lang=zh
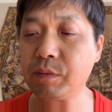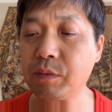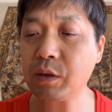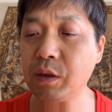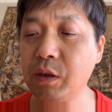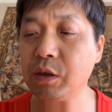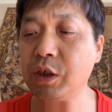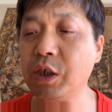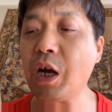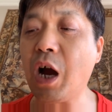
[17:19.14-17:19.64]

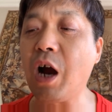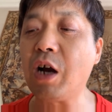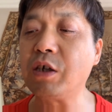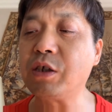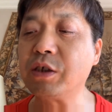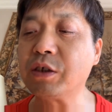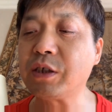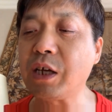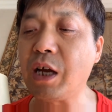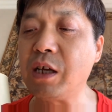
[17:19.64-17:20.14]
第二十
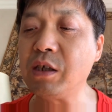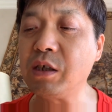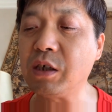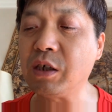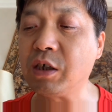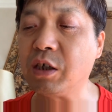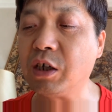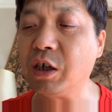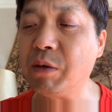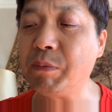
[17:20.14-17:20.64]
三，
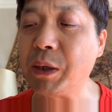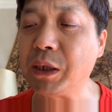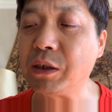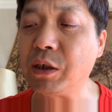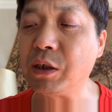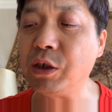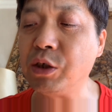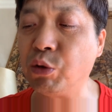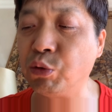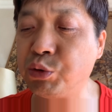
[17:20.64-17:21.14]
河北的
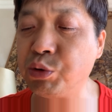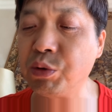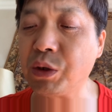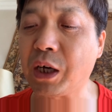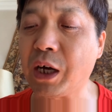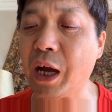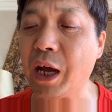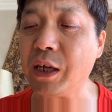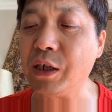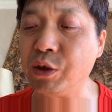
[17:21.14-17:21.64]
刘俊
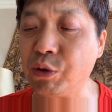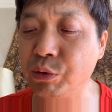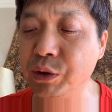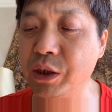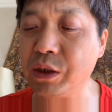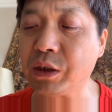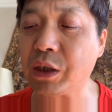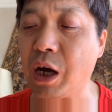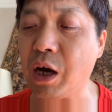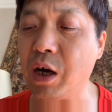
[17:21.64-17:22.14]
海、刘
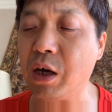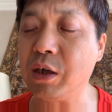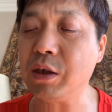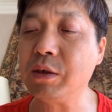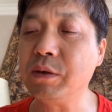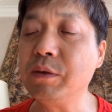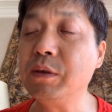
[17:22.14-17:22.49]
印堂。